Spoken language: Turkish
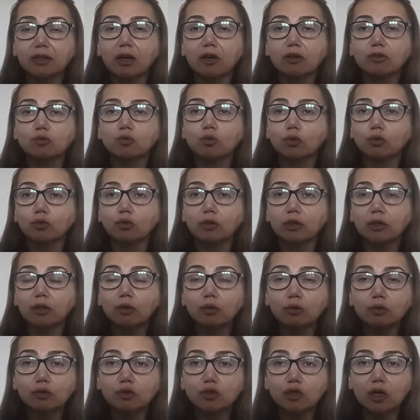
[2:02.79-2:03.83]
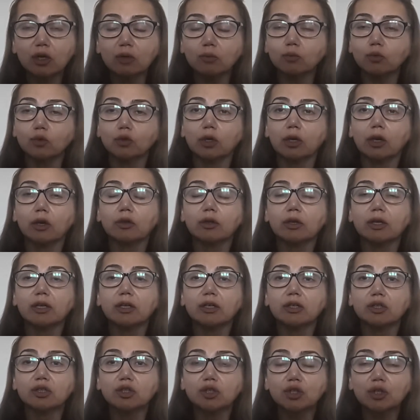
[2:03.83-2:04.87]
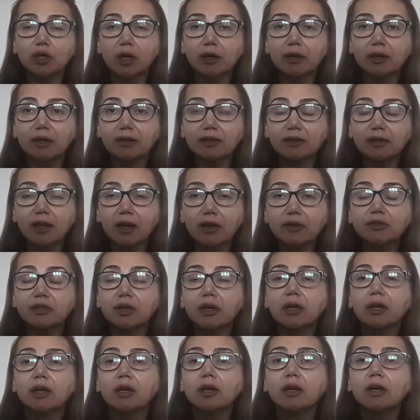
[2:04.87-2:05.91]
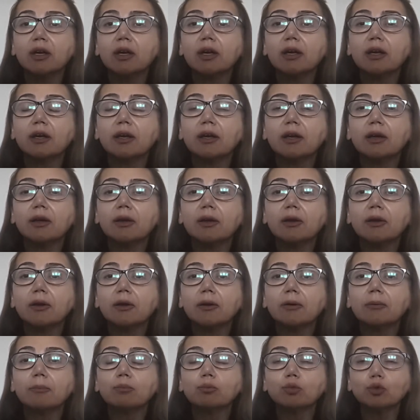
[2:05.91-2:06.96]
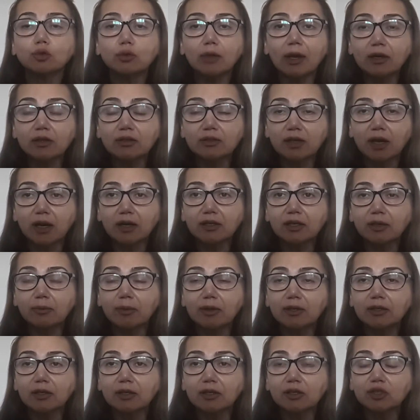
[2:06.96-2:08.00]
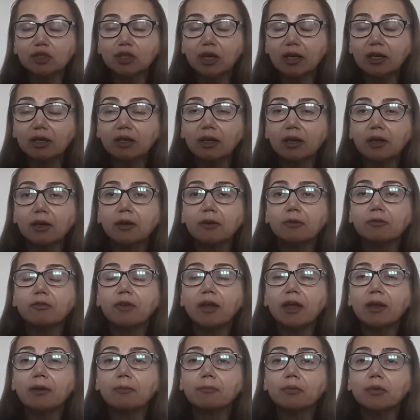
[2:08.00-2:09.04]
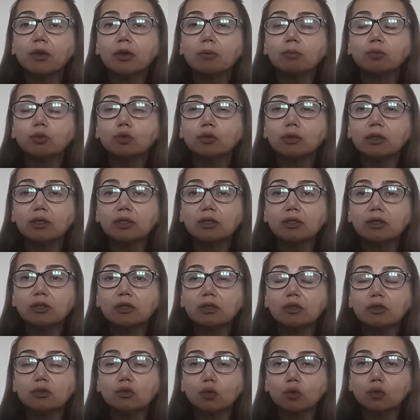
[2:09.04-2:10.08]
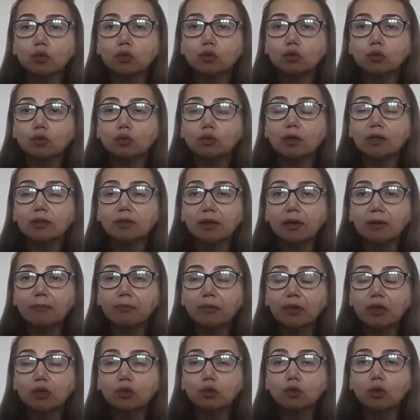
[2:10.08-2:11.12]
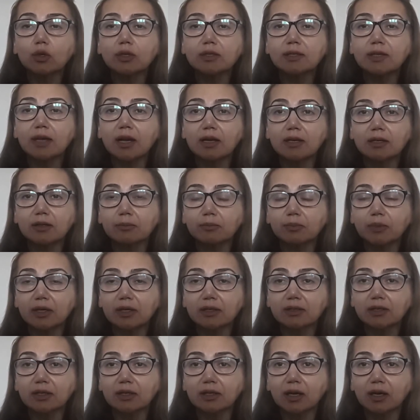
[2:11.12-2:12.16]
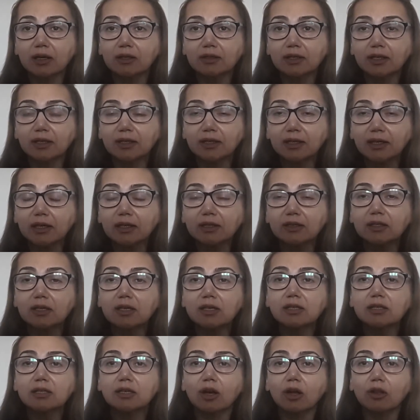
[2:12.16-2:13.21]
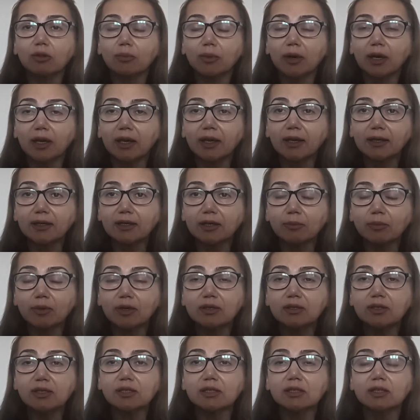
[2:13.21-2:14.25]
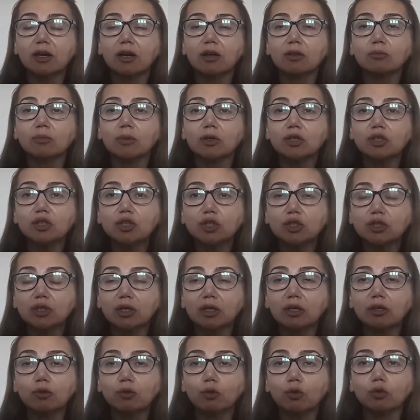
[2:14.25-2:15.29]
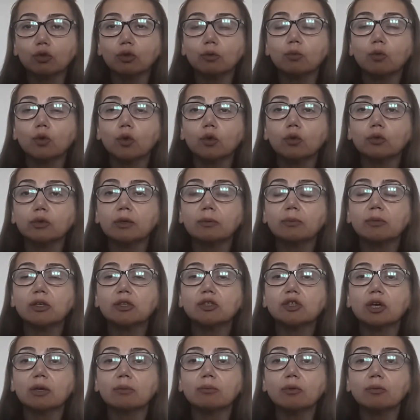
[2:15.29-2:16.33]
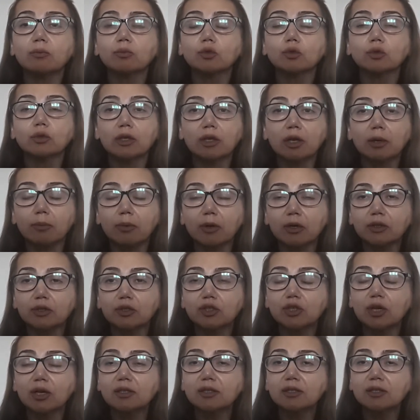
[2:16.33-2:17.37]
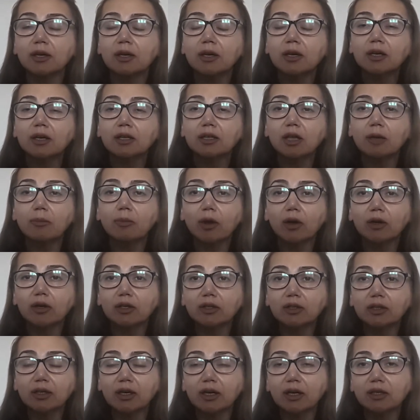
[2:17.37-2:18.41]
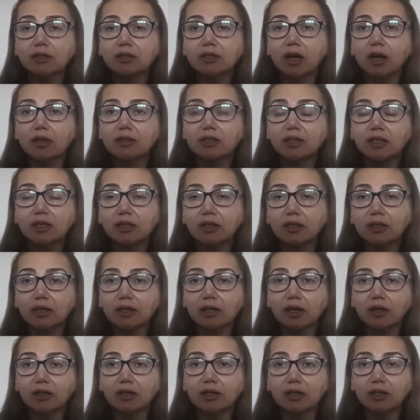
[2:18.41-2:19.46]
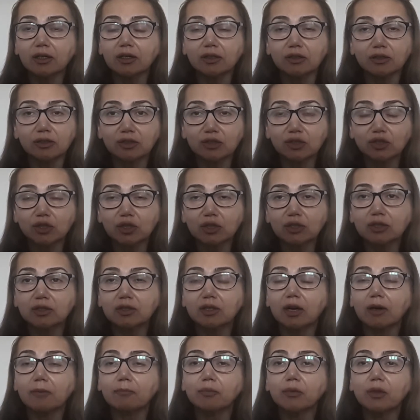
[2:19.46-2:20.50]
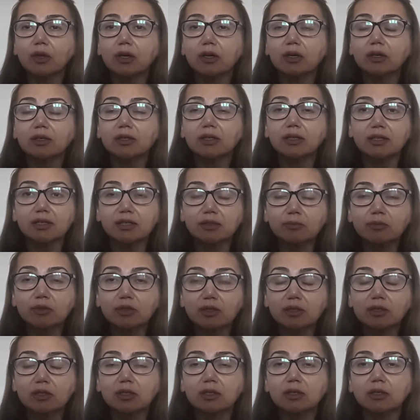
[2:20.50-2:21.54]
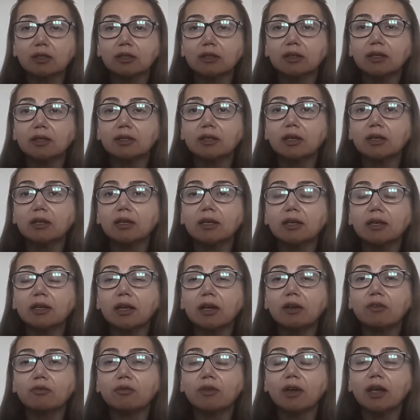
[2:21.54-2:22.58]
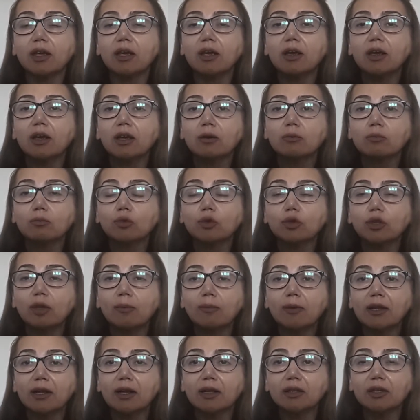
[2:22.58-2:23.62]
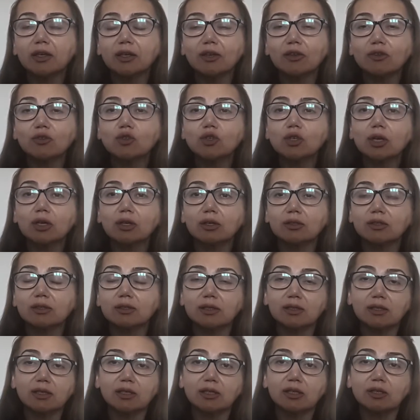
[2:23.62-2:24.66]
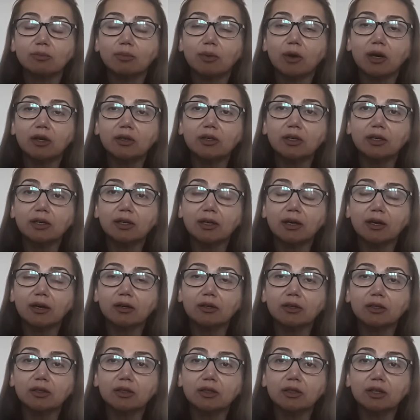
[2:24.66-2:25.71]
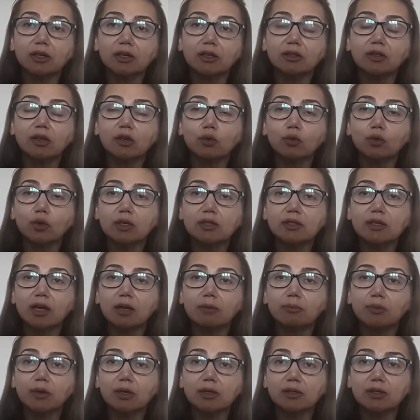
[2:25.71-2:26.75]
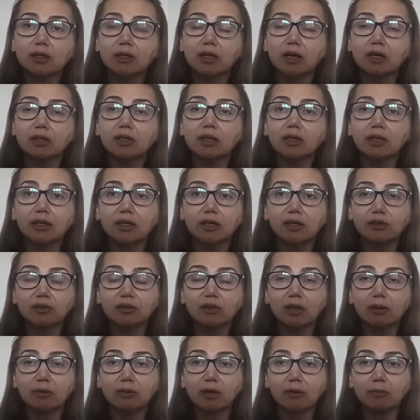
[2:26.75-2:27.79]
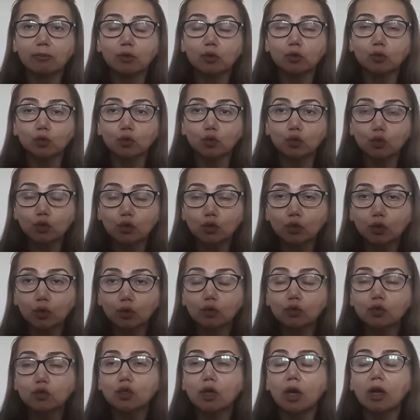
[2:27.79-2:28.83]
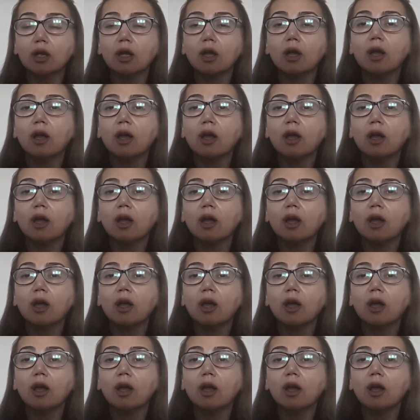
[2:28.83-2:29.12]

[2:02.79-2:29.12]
aksiyonu ne olacak buna yönelik işaretler e, bunlar takip edilecek ve e, bunların e, sonucunda da e, küresel piyasalardaki risk alma eğilimi, risk alma iştahı korunup korunabilecek mi bunlara bakacağız. Tabi Aralık ayı tatil ayı dışarıda Christmas nedeniyle ve muhtemelen ikinci yarı itibariyle Aralık ayında küresel piyasalarda likiditede bir düşüş olacak.